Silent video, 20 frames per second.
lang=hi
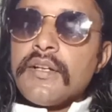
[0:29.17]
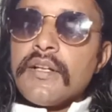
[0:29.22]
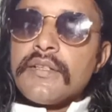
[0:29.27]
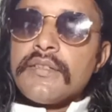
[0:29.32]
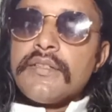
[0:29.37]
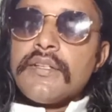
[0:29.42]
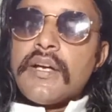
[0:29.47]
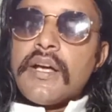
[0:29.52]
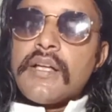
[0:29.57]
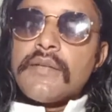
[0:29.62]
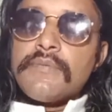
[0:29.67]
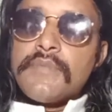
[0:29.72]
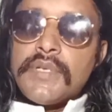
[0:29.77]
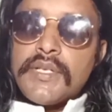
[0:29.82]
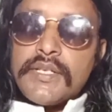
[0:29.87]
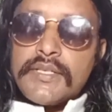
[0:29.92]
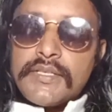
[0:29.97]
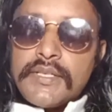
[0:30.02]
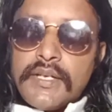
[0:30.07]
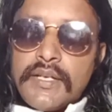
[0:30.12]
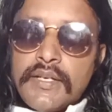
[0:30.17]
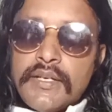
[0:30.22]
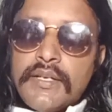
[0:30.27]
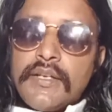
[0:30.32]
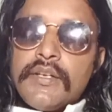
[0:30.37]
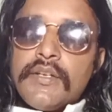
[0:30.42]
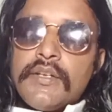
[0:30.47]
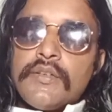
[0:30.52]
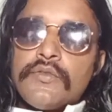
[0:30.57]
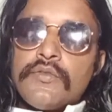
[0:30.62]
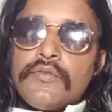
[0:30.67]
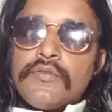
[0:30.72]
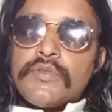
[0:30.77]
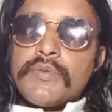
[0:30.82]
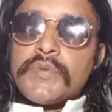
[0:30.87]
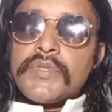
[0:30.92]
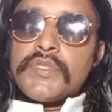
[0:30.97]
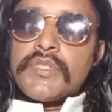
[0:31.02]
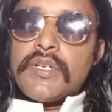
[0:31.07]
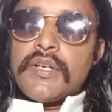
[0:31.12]
अध्याय बीस है तो
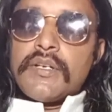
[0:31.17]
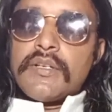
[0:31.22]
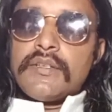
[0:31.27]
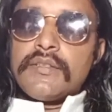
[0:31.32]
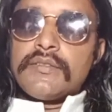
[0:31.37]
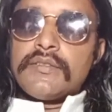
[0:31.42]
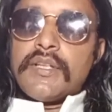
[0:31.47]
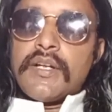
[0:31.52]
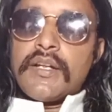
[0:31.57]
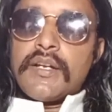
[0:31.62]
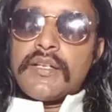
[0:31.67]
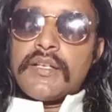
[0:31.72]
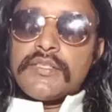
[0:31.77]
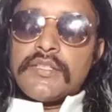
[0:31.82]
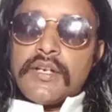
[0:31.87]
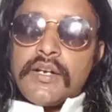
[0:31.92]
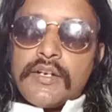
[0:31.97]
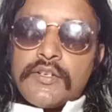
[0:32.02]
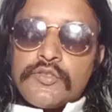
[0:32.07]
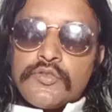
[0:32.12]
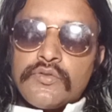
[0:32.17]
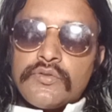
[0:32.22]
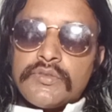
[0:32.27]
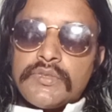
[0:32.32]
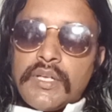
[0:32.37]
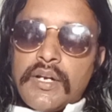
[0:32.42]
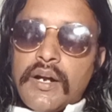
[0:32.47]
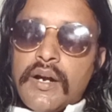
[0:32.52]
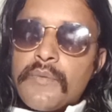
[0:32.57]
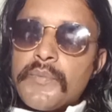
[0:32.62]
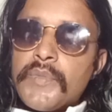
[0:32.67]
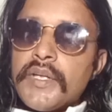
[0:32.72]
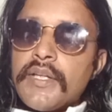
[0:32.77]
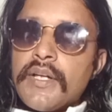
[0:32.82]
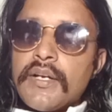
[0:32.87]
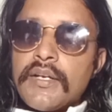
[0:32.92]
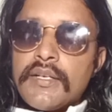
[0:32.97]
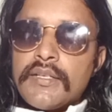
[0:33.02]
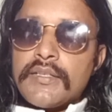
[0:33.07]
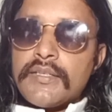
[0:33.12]
उसमें धारा चार सौ तिरानवे
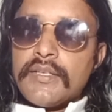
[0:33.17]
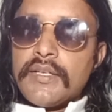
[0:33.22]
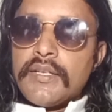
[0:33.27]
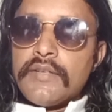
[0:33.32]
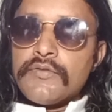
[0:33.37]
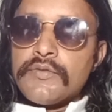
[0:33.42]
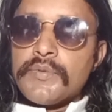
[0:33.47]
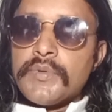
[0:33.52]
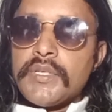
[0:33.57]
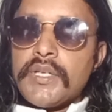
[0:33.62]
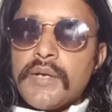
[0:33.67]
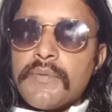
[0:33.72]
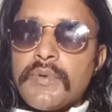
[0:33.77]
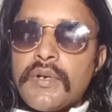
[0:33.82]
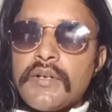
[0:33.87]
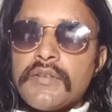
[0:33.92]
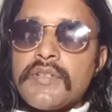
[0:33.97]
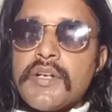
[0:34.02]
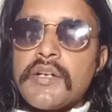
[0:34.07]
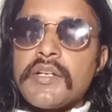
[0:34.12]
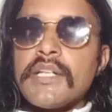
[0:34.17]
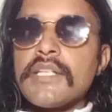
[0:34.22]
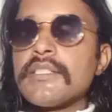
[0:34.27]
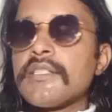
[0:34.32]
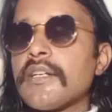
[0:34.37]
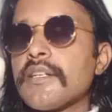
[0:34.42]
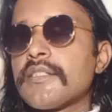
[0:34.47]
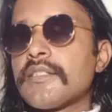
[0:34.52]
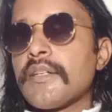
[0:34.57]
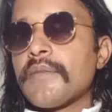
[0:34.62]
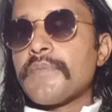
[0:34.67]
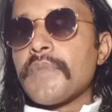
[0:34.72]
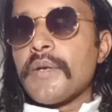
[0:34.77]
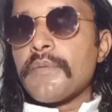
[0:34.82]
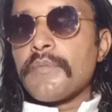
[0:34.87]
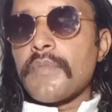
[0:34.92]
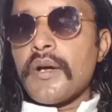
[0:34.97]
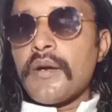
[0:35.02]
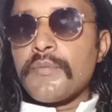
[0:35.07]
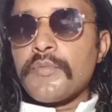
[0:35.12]
क्या कहती है उसमें क्या प्रावधान है संक्षेप में
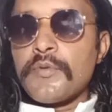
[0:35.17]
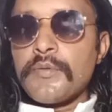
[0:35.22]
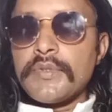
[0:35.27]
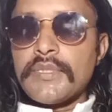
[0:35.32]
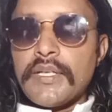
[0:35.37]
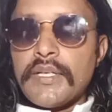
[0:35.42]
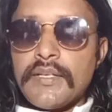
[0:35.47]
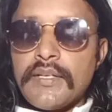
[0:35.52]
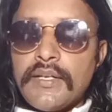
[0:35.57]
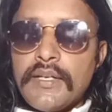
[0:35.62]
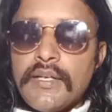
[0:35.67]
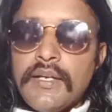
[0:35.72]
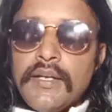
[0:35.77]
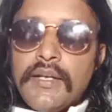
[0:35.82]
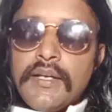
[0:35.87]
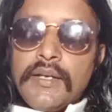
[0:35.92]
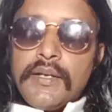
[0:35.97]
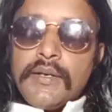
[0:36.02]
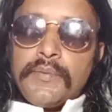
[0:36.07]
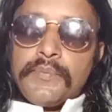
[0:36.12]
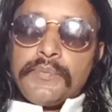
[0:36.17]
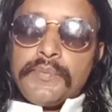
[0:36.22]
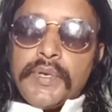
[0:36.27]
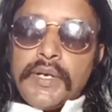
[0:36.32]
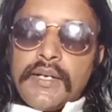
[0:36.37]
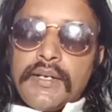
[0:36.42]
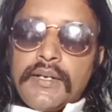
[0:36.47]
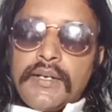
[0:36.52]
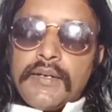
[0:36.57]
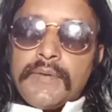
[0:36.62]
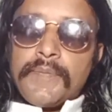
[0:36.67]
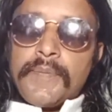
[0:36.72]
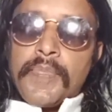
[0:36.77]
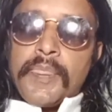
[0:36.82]
हम आपको बताएंगे पहला